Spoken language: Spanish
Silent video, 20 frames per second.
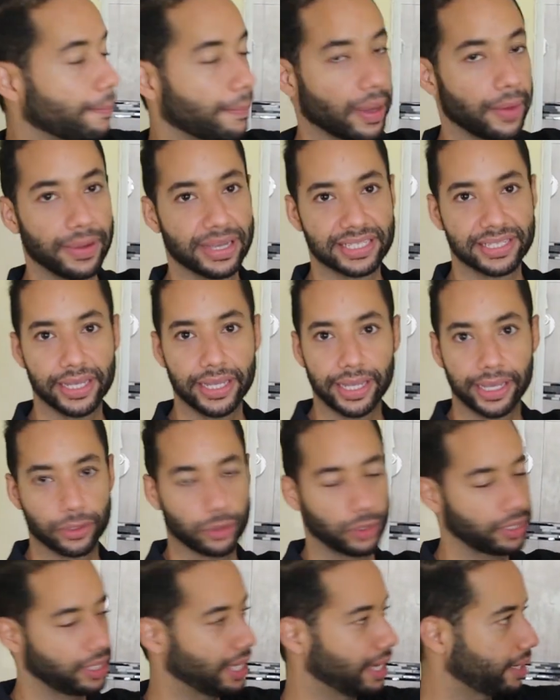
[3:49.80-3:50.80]
son en PVC
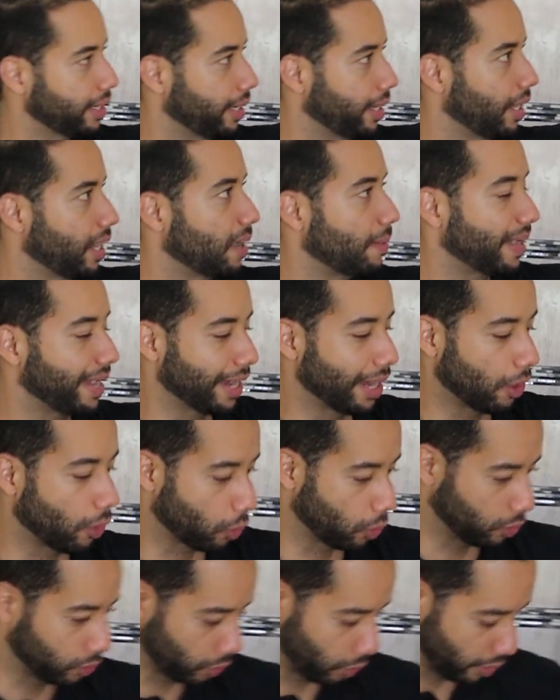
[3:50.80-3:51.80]
y esto está aquí
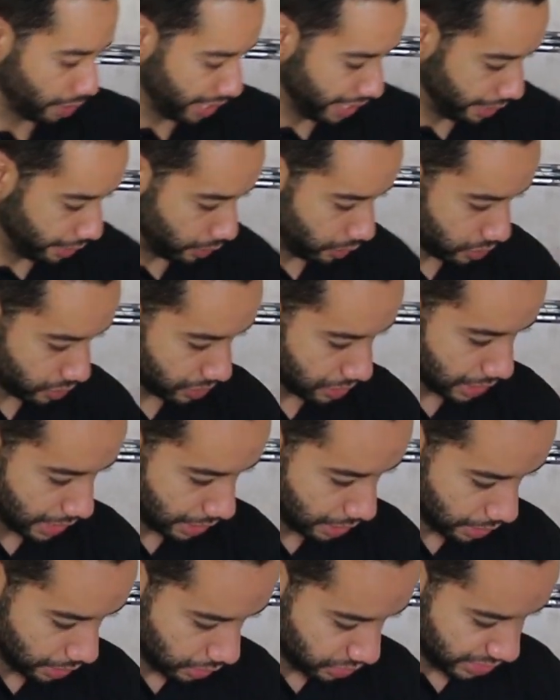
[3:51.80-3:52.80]
amarrado con tornillos.
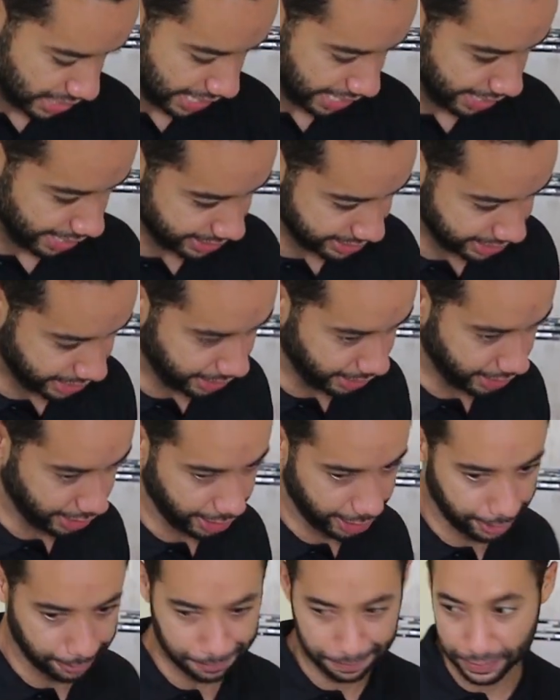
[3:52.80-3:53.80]
O sea que
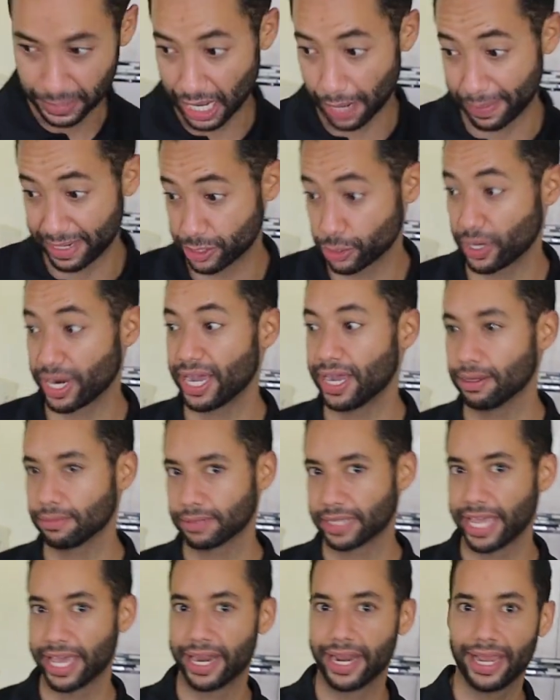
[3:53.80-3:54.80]
si la
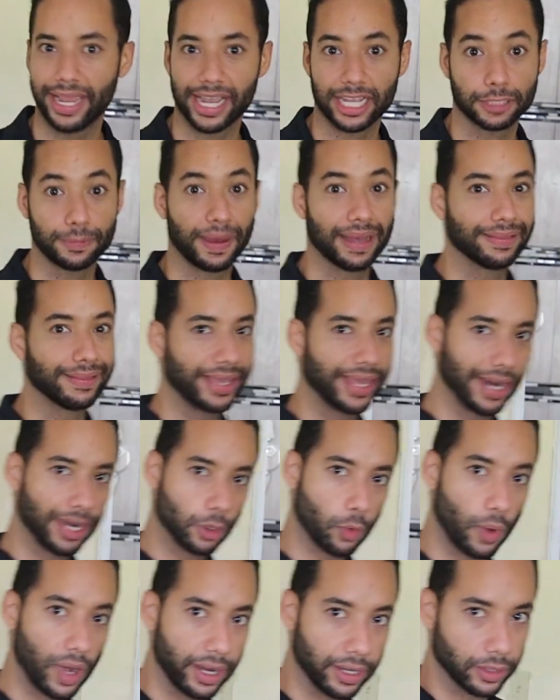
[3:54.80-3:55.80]
persona quiere
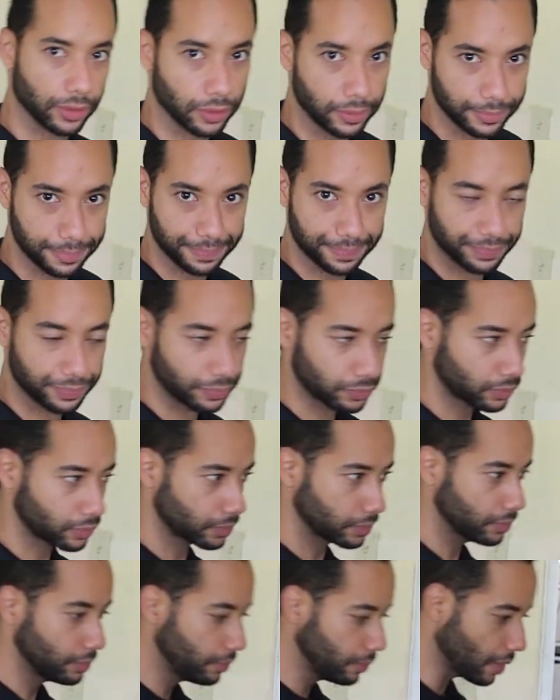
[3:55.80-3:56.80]
expandir el cuarto,
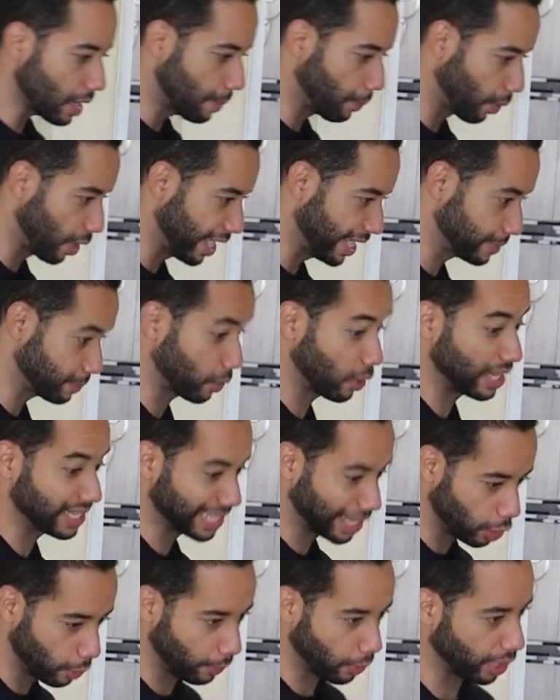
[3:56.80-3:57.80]
pues
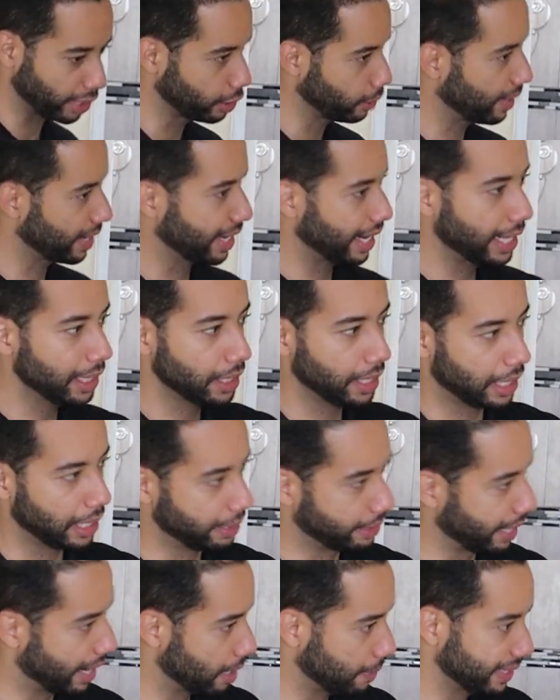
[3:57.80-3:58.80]
puede hacerle un poquito más
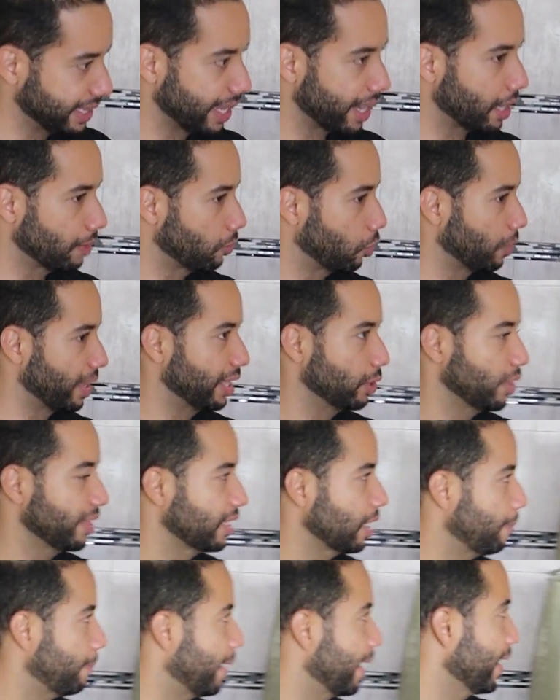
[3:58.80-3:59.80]
grande, literalmente
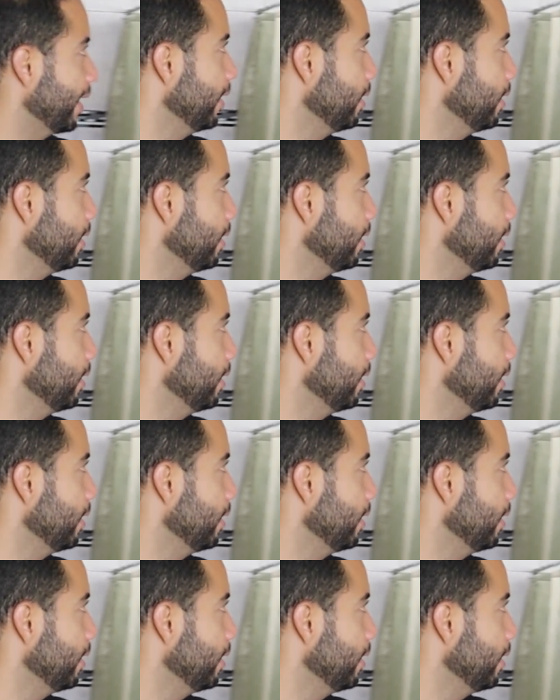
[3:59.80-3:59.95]
removiendo estas